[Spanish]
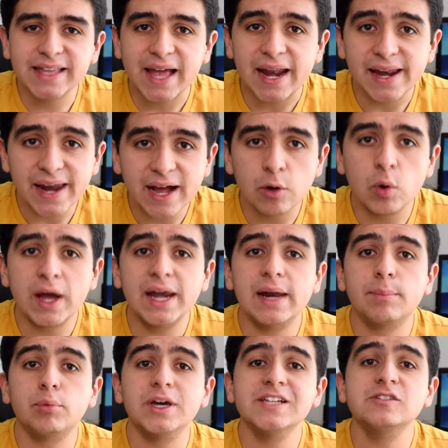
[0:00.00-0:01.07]
al agua, la
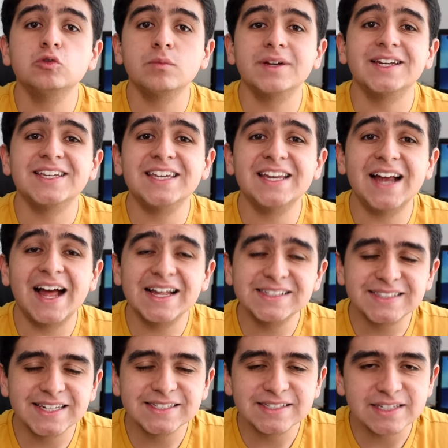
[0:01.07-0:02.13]
puedes sumergir
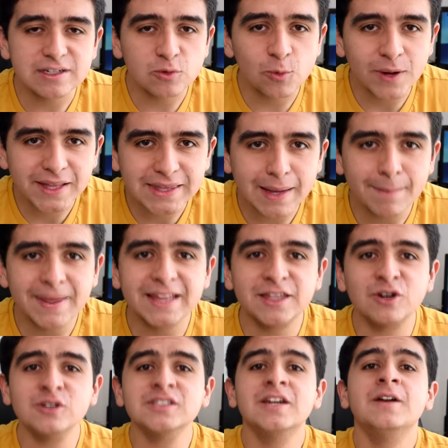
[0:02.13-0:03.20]
hasta 50 metros,